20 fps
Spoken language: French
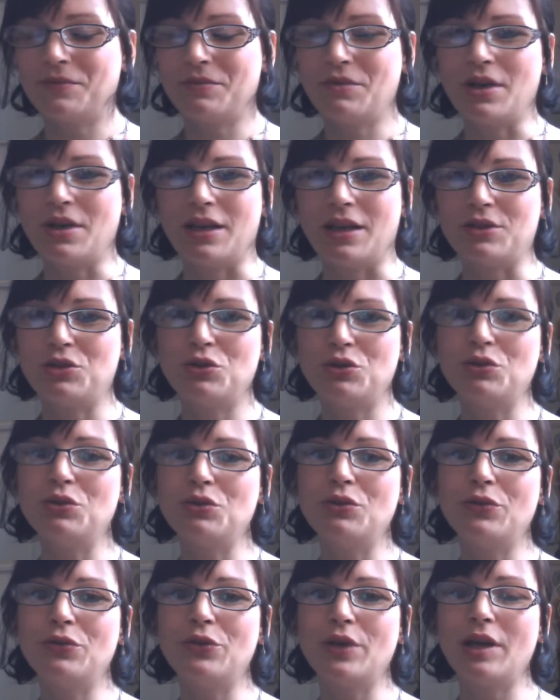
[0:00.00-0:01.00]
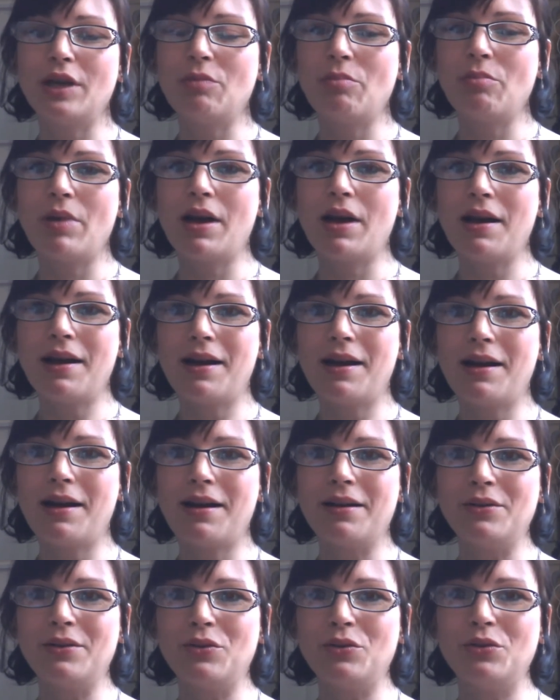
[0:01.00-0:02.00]
Voilà, je ne ferai
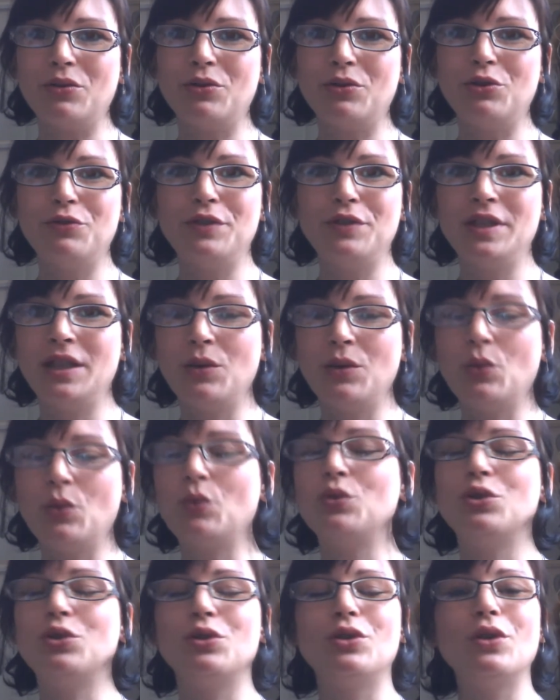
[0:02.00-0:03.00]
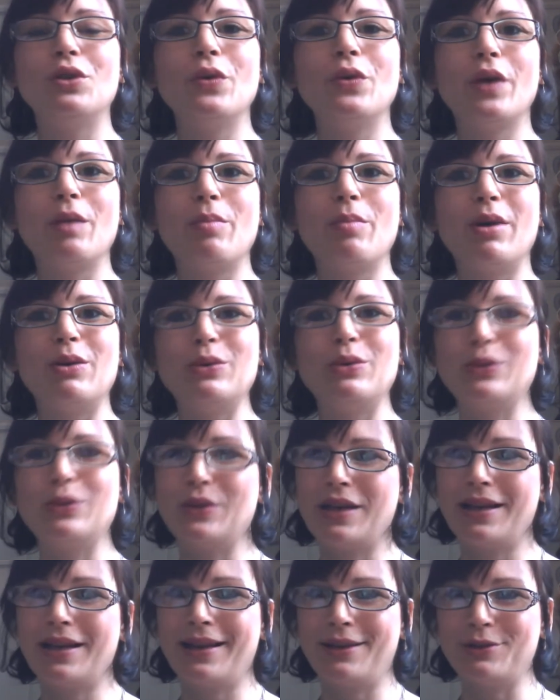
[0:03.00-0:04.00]
pas de, de, vidéo, je ne donnerai pas le nom
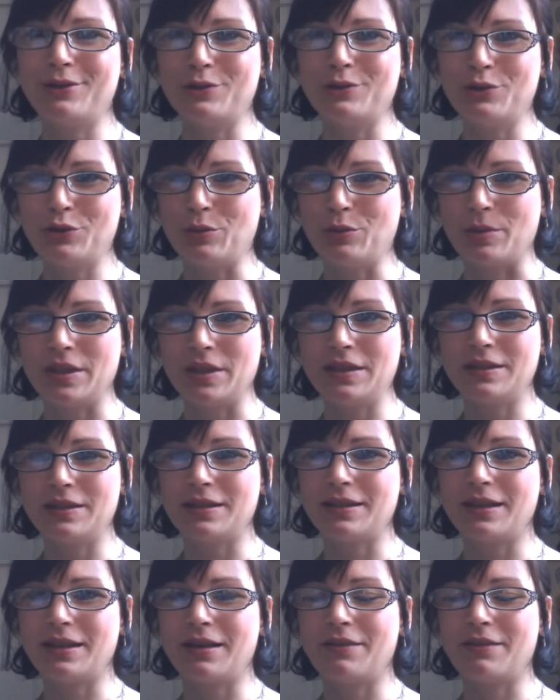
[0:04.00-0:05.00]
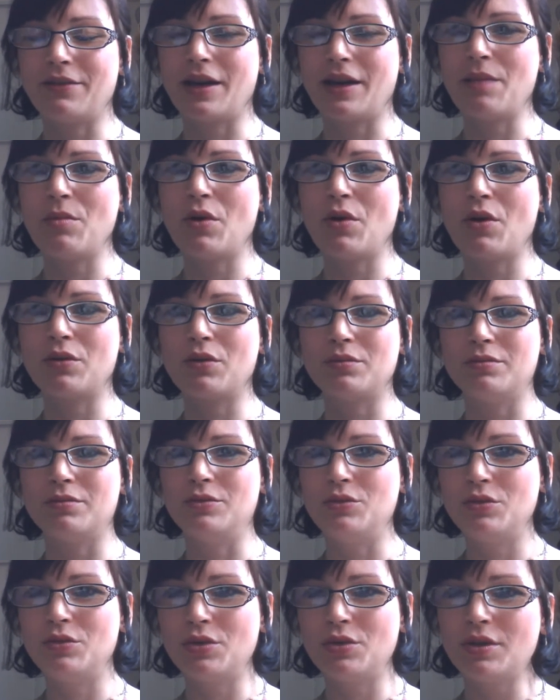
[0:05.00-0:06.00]
de la gagnante surprise. Ça sera vraiment
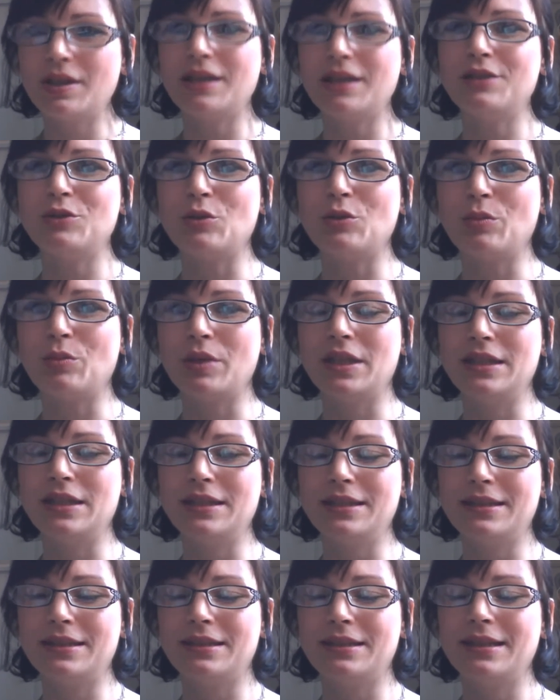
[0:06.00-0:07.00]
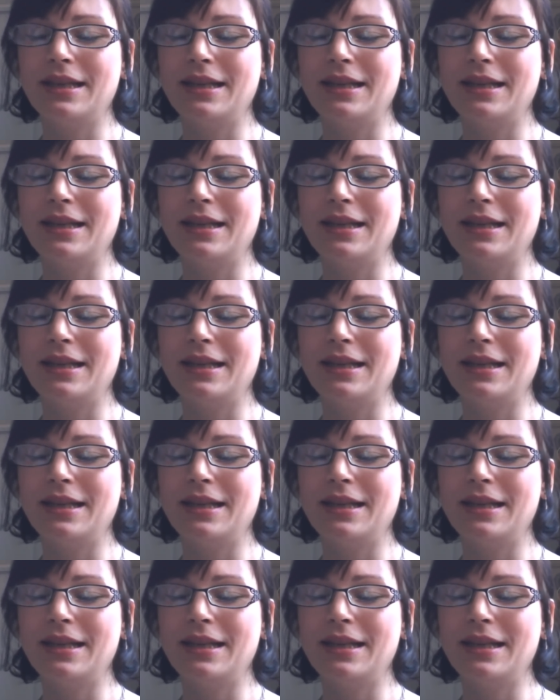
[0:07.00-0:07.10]
une totale surprise.